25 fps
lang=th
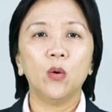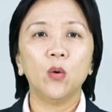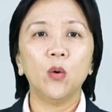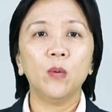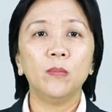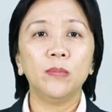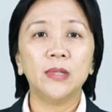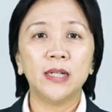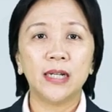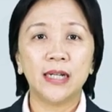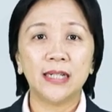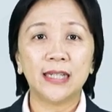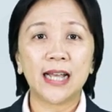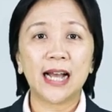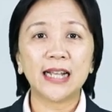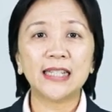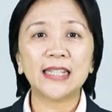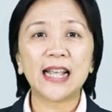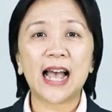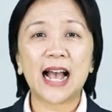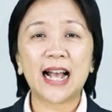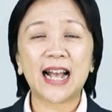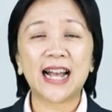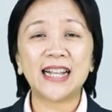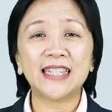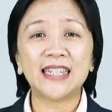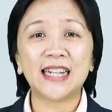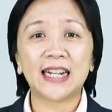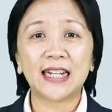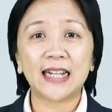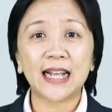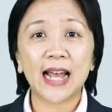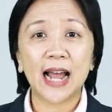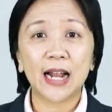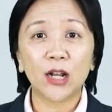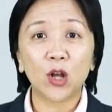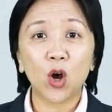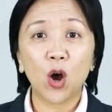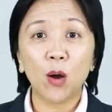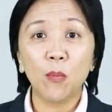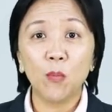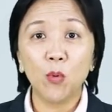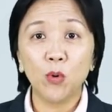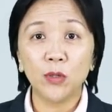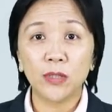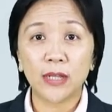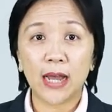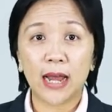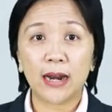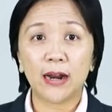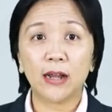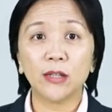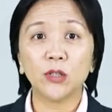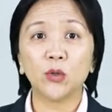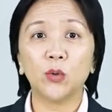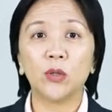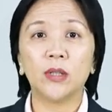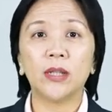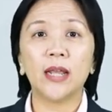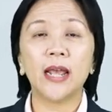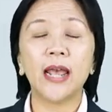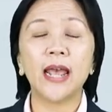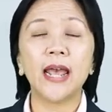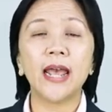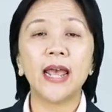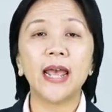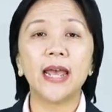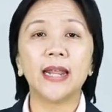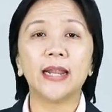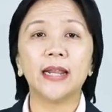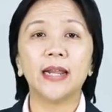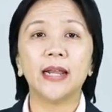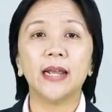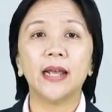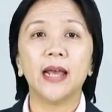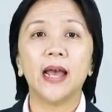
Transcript: รวมถึงทักษะการจัดการข้อมูลสารสนเทศ